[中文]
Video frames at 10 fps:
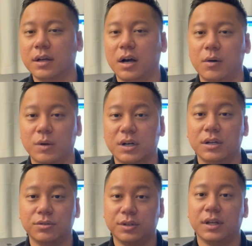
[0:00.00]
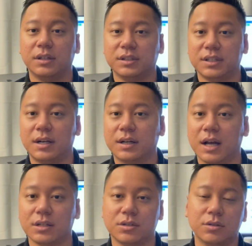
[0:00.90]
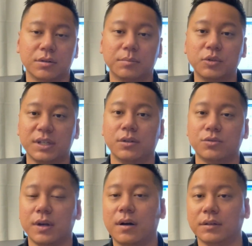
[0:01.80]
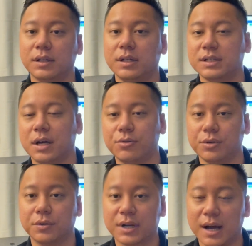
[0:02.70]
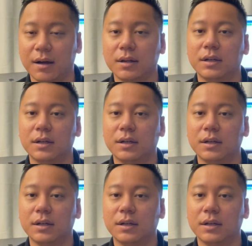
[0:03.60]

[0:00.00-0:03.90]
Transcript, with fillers: 啊，我个人觉得这张卡是目前最好的一张旅游卡。